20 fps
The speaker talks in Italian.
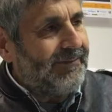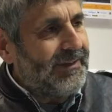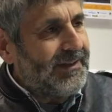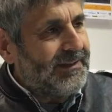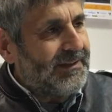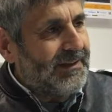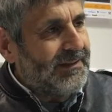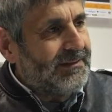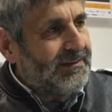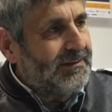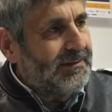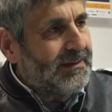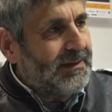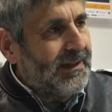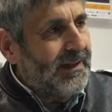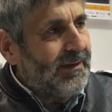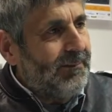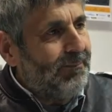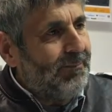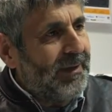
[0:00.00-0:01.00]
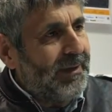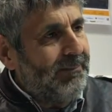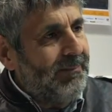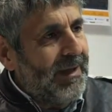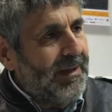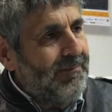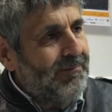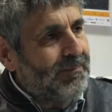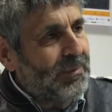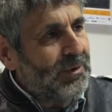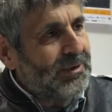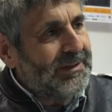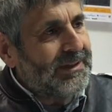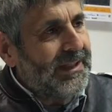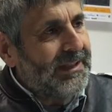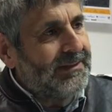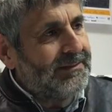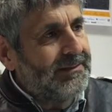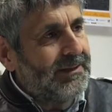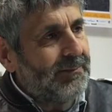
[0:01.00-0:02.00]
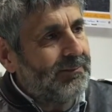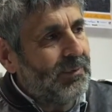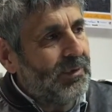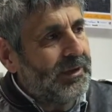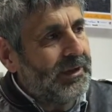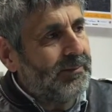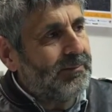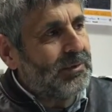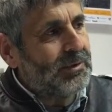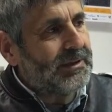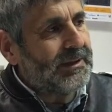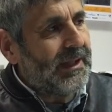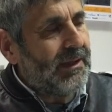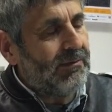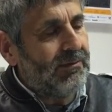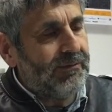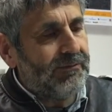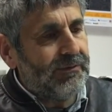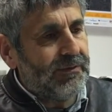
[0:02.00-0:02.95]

vita, che per me è importante poi riportarlo in